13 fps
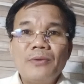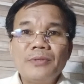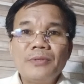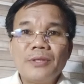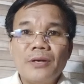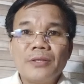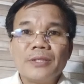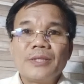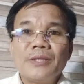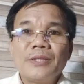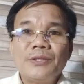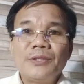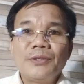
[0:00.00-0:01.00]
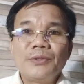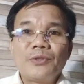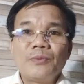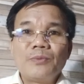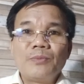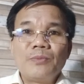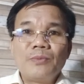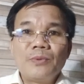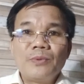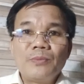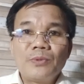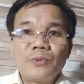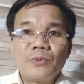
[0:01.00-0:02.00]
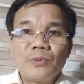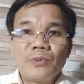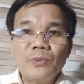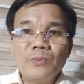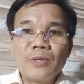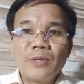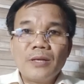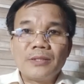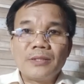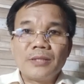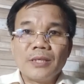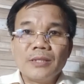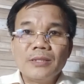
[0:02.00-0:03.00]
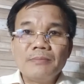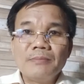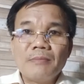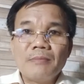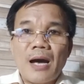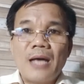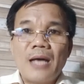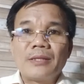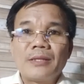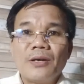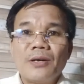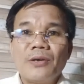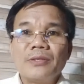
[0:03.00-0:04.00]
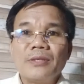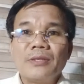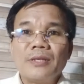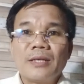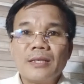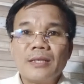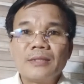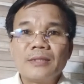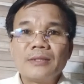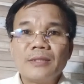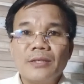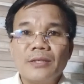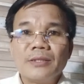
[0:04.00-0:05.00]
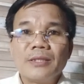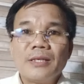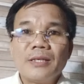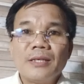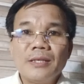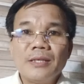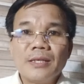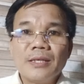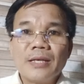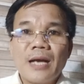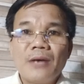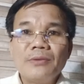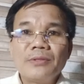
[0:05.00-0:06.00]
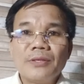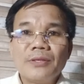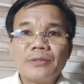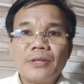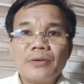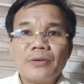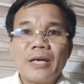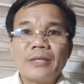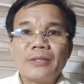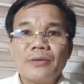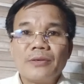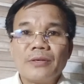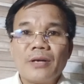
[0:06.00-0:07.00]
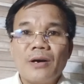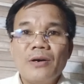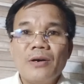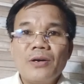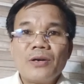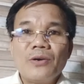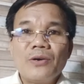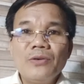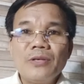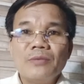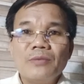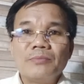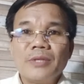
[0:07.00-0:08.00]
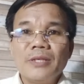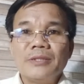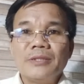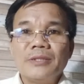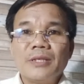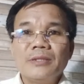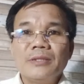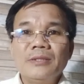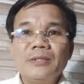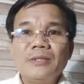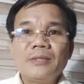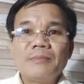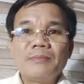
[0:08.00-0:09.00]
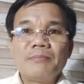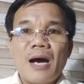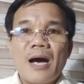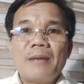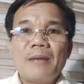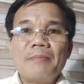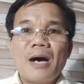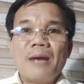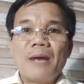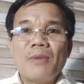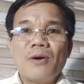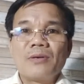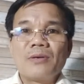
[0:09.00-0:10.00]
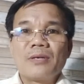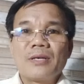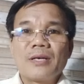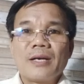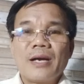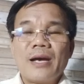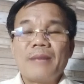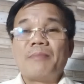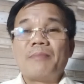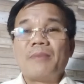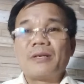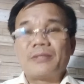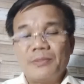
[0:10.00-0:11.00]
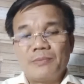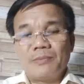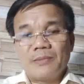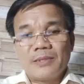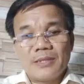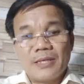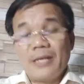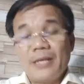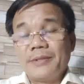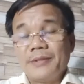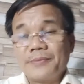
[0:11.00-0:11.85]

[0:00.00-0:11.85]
rồi, YouTube túc nó xử ba tội lận lưng rồi, lừa đảo rồi tội này tội nọ, cuối cùng thì xử ba ba một, nghe mà bất xúc. Đây,